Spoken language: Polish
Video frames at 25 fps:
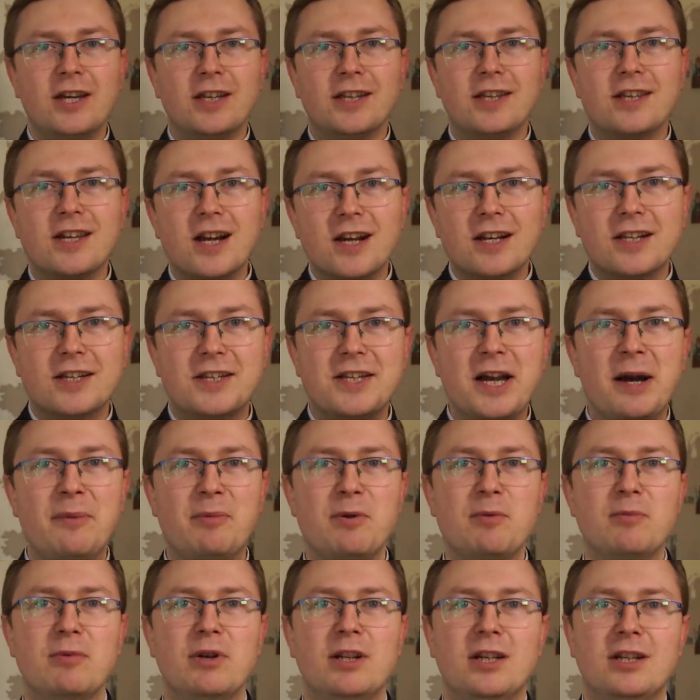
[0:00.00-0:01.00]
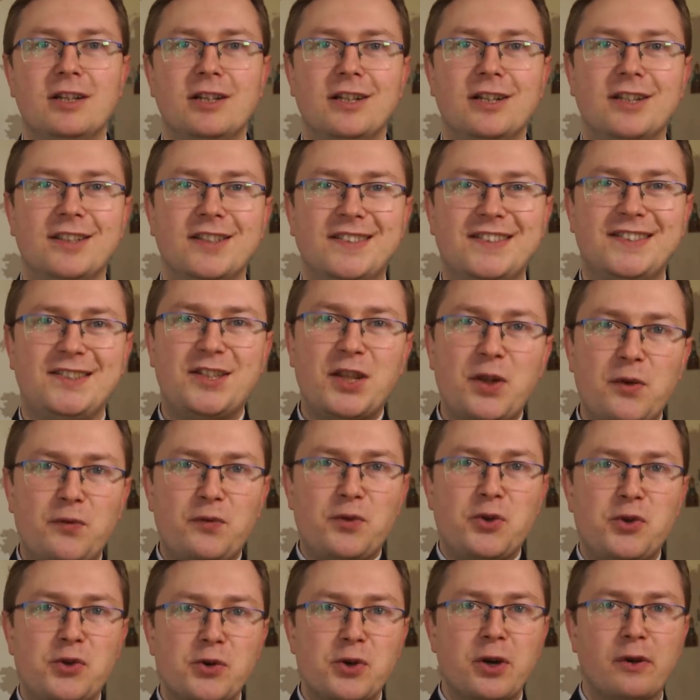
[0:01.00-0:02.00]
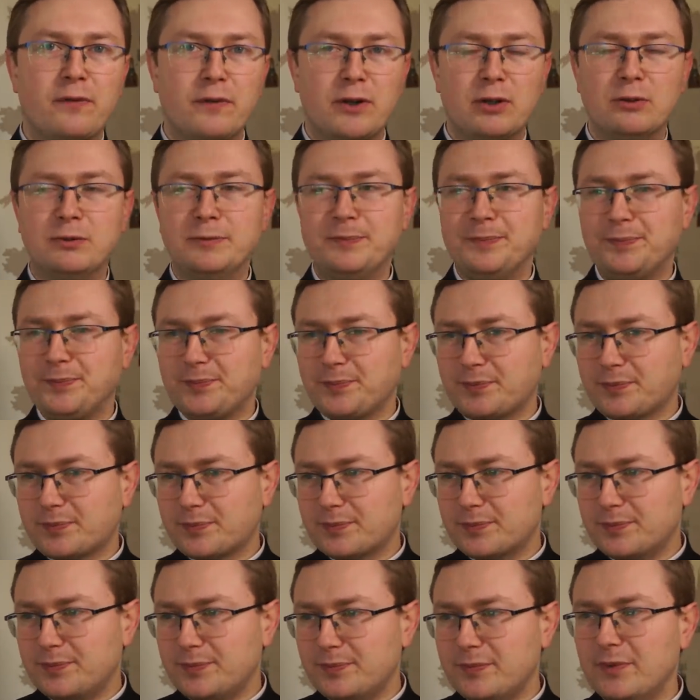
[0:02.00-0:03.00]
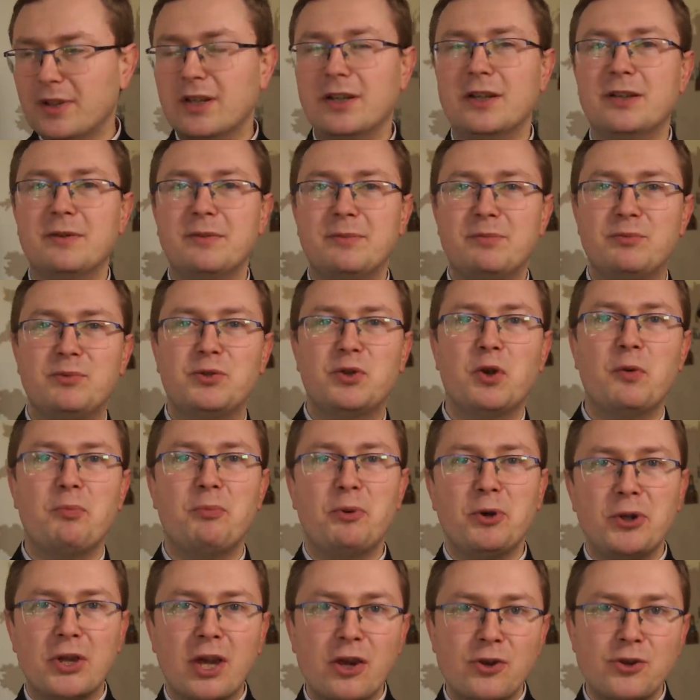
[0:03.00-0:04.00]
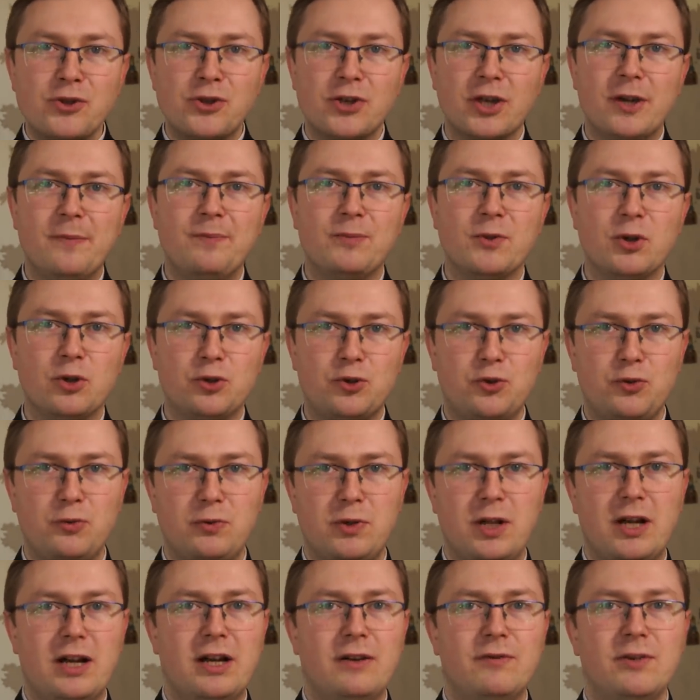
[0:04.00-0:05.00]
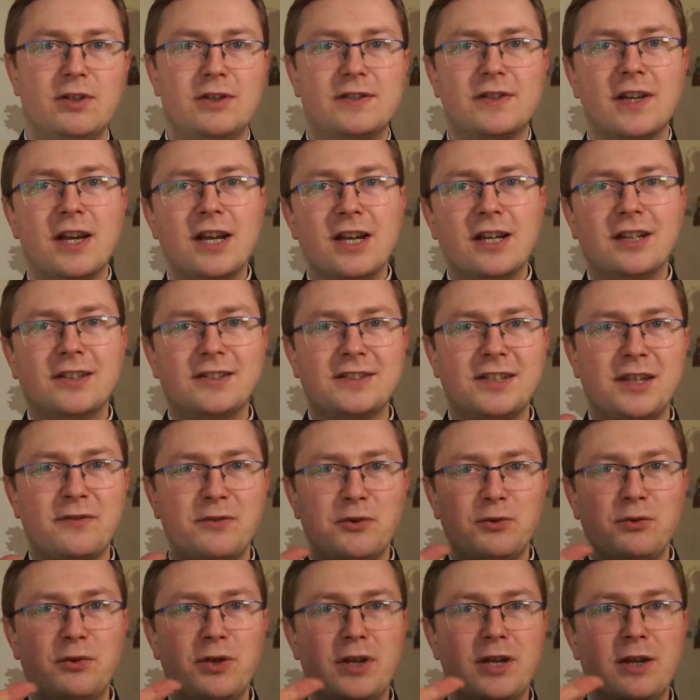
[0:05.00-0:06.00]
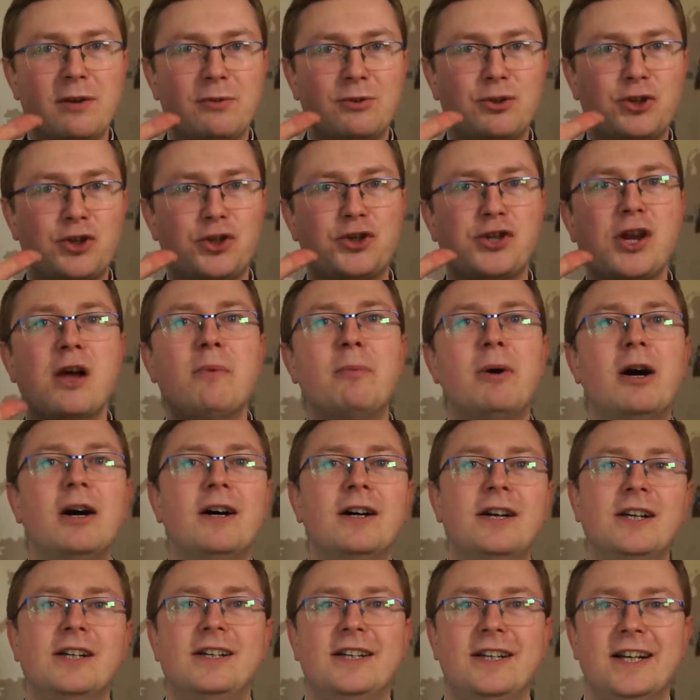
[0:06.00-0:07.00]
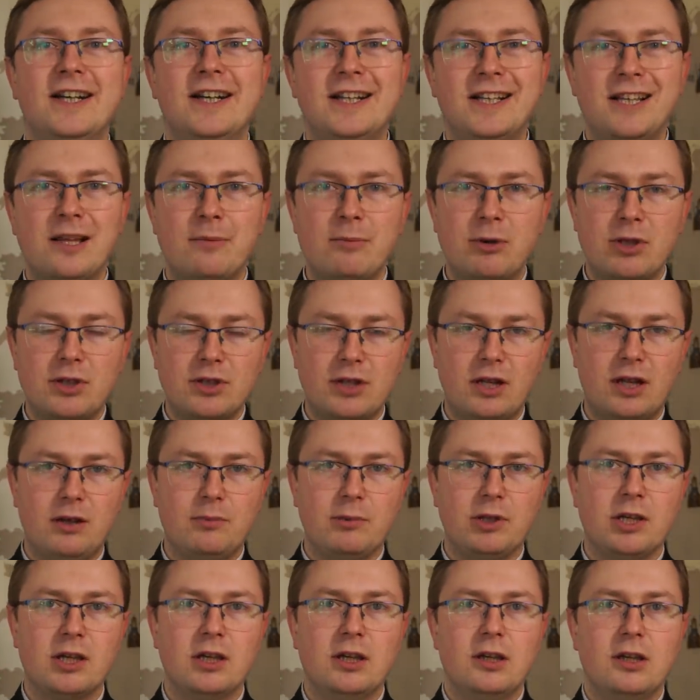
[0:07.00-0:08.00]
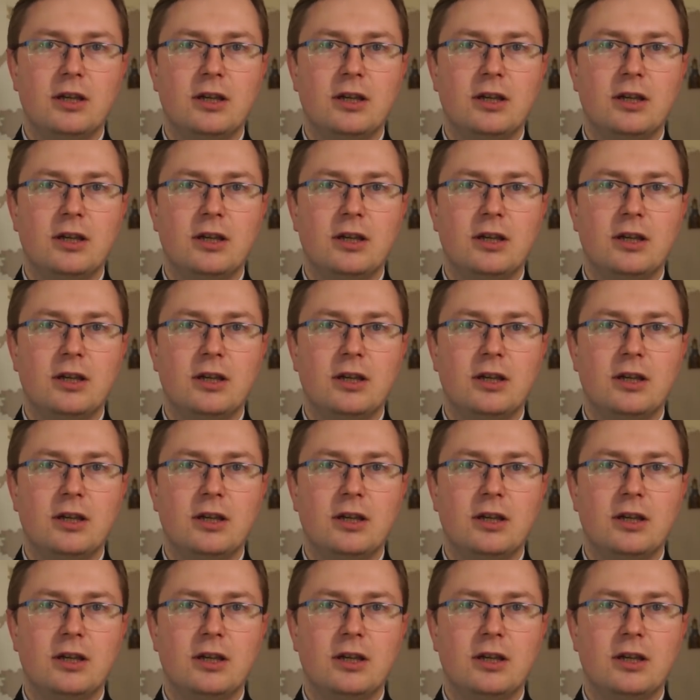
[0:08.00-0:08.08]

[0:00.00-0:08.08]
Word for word: Jak ja bym e, zdefiniował e, to pojęcie szuda? A więc zdefiniuję je trzema elementami.